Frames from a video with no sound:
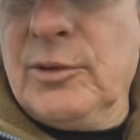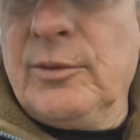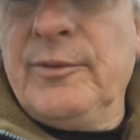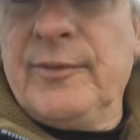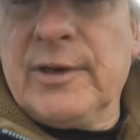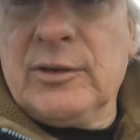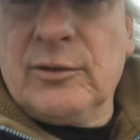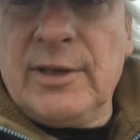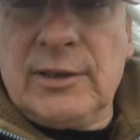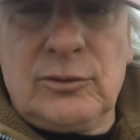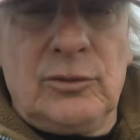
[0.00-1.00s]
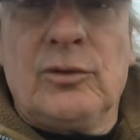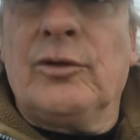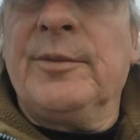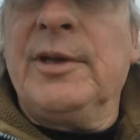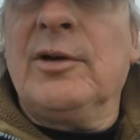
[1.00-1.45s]
buenos tips que nos da todos
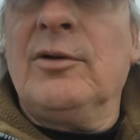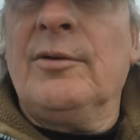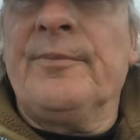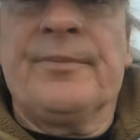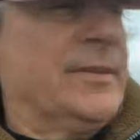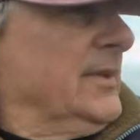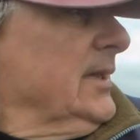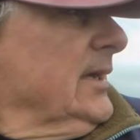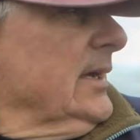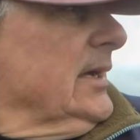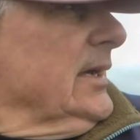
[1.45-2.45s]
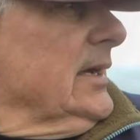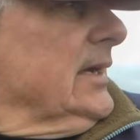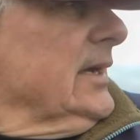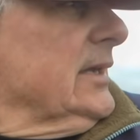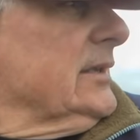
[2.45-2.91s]
los domingos.
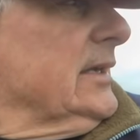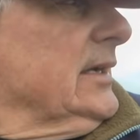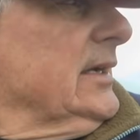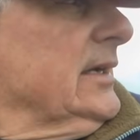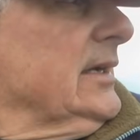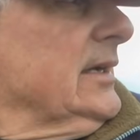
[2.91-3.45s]
Este,